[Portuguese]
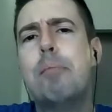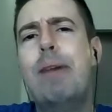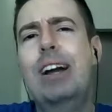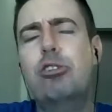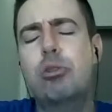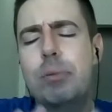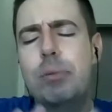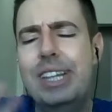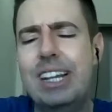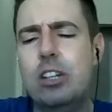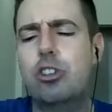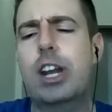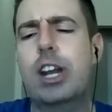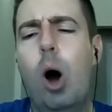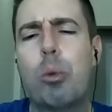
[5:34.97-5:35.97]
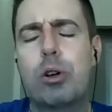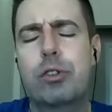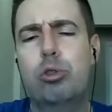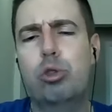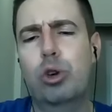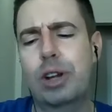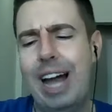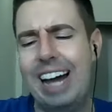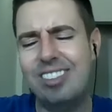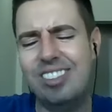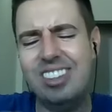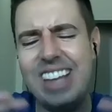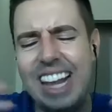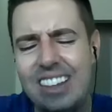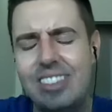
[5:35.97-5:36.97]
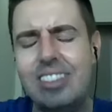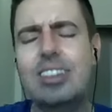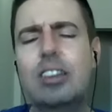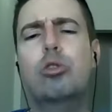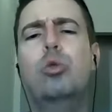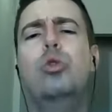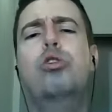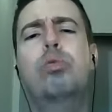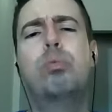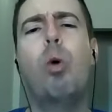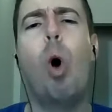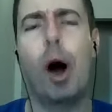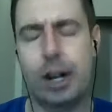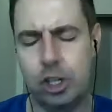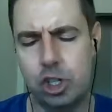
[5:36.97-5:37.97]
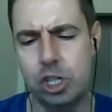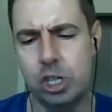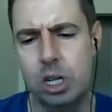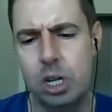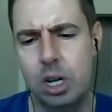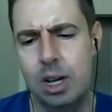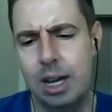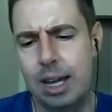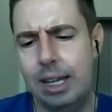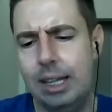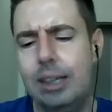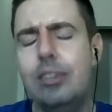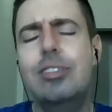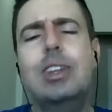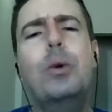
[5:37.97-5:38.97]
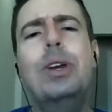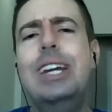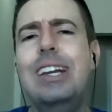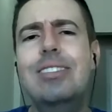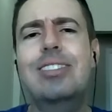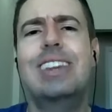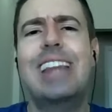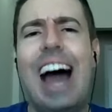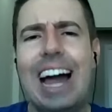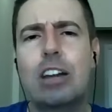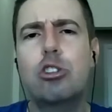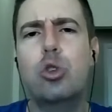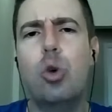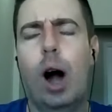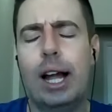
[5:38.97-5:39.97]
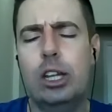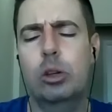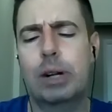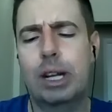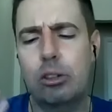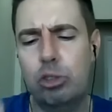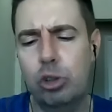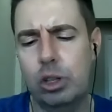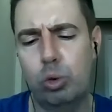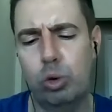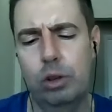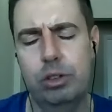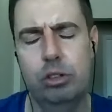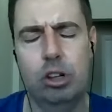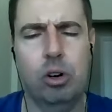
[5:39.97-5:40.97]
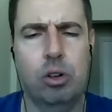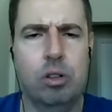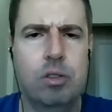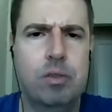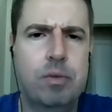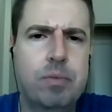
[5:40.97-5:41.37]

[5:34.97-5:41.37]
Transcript: Mas, de uma maneira geral, professor, as ciências do esporte, estão em que estágio aqui no Brasil, na sua visão?